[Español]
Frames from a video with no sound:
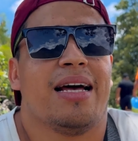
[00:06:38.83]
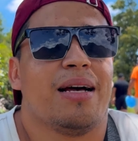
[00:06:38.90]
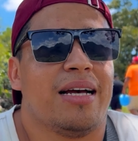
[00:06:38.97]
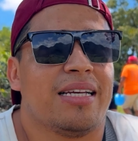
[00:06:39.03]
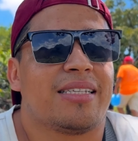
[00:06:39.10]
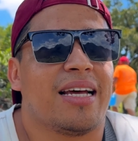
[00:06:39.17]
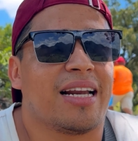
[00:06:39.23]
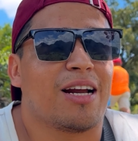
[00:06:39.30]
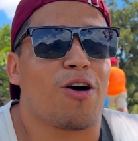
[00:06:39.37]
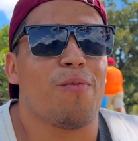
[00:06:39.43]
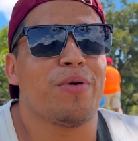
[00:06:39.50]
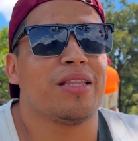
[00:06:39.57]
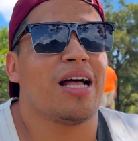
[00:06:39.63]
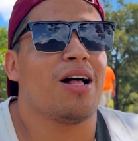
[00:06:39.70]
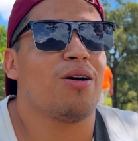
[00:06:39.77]
Está
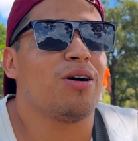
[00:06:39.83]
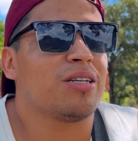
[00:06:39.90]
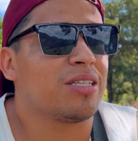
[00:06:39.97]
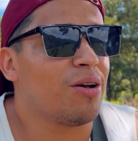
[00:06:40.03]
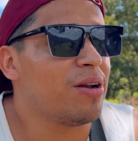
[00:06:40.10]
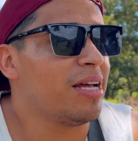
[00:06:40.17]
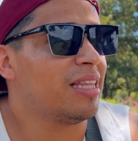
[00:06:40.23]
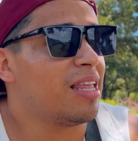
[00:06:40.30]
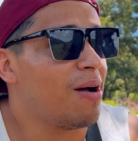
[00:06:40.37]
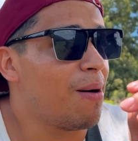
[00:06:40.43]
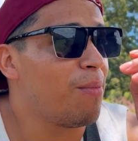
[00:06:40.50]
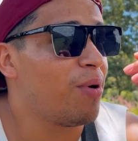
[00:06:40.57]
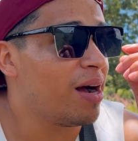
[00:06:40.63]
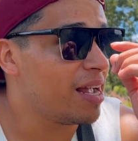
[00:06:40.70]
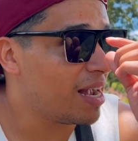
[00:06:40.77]
recomendado hasta ahorita,
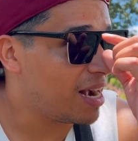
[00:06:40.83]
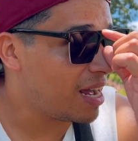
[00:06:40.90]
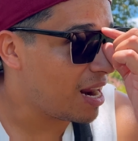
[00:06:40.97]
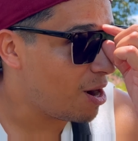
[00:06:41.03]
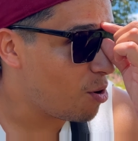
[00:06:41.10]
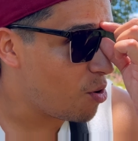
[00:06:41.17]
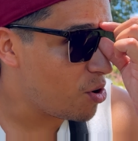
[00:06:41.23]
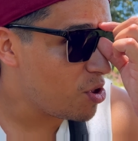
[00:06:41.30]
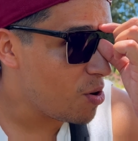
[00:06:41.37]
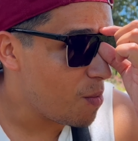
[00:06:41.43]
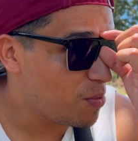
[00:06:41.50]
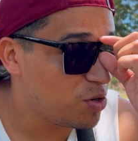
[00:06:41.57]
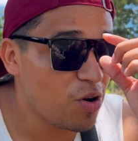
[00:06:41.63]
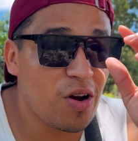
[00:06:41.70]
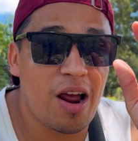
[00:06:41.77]
vamos a llegar al hoyo.
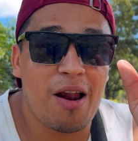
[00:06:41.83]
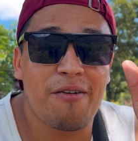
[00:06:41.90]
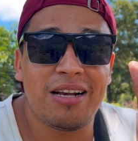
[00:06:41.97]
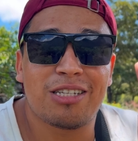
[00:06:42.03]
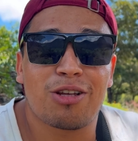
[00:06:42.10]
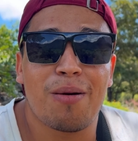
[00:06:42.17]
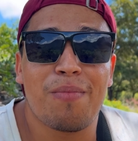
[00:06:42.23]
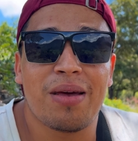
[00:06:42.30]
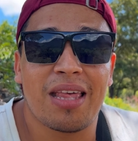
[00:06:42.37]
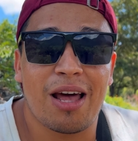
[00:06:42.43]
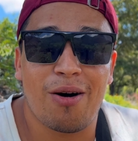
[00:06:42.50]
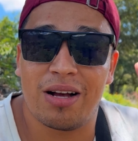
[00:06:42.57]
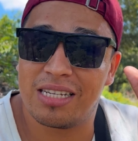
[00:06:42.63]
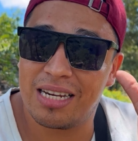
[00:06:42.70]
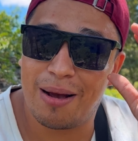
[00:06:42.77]
Yo ya lo he visto en
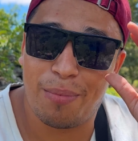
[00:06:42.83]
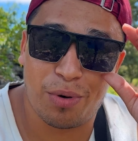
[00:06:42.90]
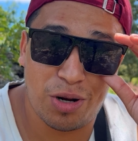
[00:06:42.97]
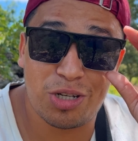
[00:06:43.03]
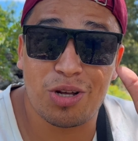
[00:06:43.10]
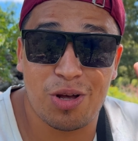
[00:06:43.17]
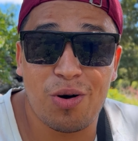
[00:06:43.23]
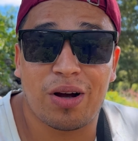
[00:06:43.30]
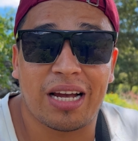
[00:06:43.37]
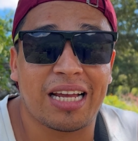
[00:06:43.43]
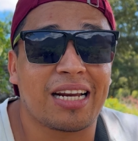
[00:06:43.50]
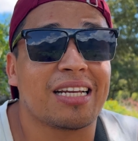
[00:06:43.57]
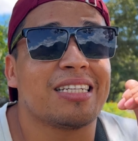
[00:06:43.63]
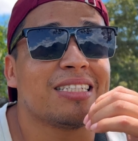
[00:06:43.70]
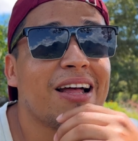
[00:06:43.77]
video, así que por eso digo que
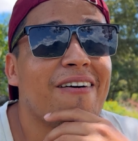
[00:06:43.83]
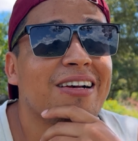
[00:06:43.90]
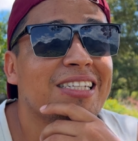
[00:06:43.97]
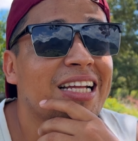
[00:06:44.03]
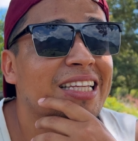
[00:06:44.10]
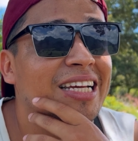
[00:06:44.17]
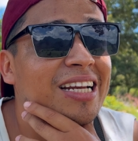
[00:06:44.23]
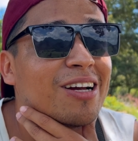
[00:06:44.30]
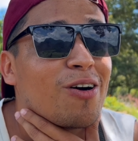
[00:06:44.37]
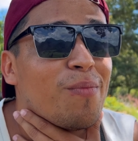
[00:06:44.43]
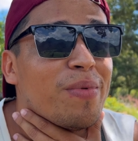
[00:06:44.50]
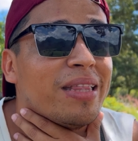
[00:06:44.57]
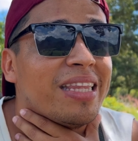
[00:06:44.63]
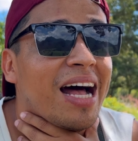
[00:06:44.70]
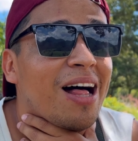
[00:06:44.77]
está bastante
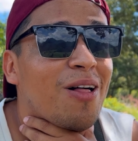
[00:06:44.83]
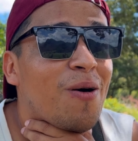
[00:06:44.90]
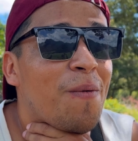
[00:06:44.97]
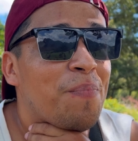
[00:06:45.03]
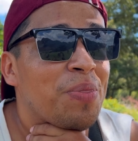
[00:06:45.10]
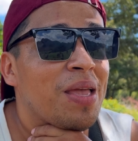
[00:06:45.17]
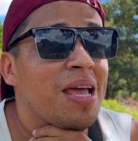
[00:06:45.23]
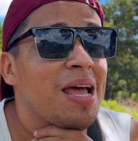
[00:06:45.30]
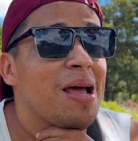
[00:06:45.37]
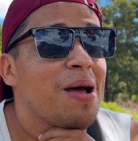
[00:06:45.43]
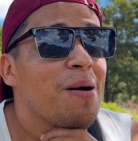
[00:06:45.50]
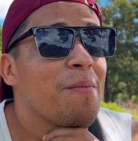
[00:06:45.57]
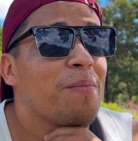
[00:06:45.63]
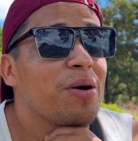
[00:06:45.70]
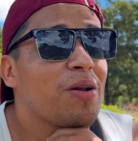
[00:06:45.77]
recomendado.
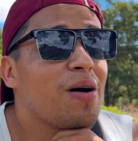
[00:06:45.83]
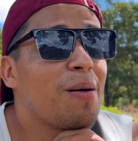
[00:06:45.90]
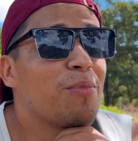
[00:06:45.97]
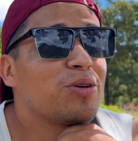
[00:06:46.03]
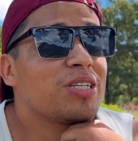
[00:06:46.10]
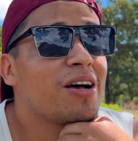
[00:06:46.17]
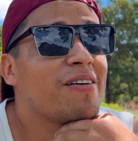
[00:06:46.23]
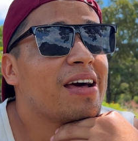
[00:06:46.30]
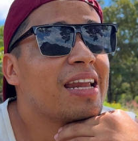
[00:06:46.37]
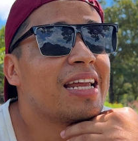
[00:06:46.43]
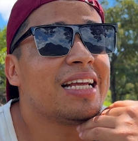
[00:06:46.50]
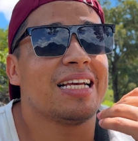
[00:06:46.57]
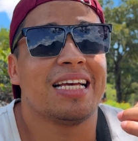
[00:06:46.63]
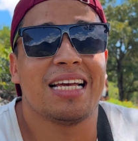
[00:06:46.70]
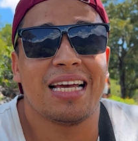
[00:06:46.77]
Pero vamos a ver
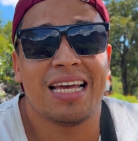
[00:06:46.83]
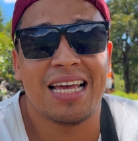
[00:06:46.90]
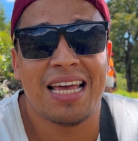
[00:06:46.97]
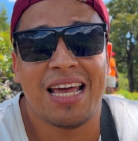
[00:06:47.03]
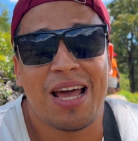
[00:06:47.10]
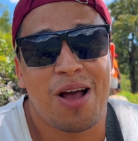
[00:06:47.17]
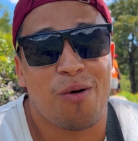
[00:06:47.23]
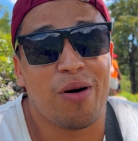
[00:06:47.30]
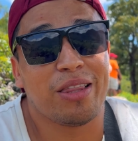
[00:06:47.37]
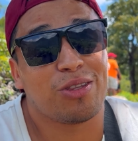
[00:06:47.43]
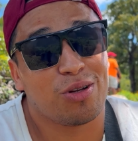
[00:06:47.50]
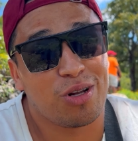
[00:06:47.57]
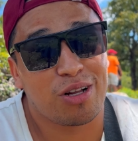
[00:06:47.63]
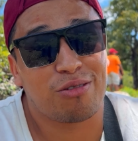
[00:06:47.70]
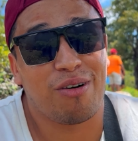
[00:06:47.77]

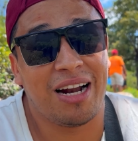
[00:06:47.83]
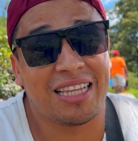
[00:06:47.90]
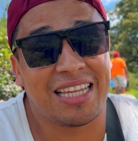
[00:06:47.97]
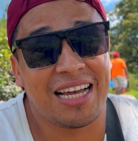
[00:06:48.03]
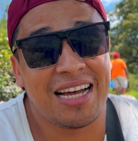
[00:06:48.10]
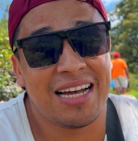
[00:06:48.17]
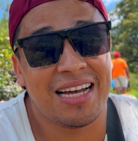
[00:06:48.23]
cuánto nos falta.